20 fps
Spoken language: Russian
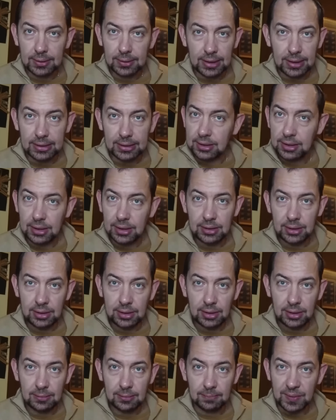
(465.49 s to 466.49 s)
Это
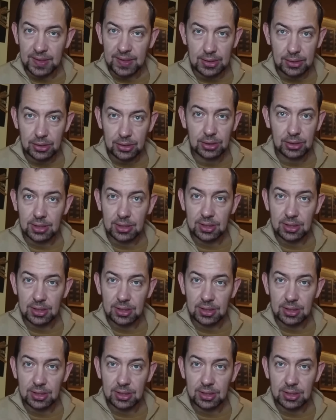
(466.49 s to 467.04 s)
не защита